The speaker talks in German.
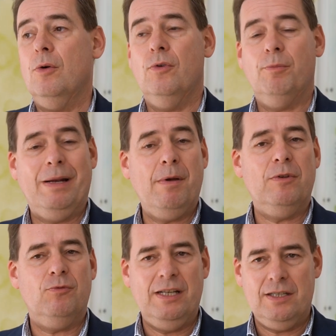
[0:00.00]
auch Probleme
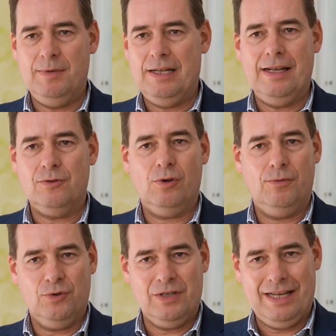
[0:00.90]
mit Spitzmitteln, also
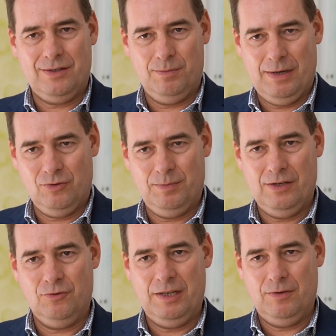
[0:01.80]
Glyphosat zum Beispiel,
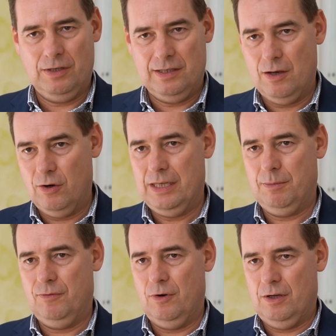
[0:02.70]
das Sprichwort ist ja auch in der
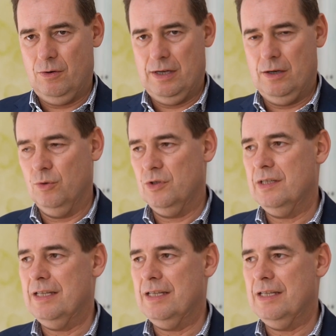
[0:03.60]
Bevölkerung ein großes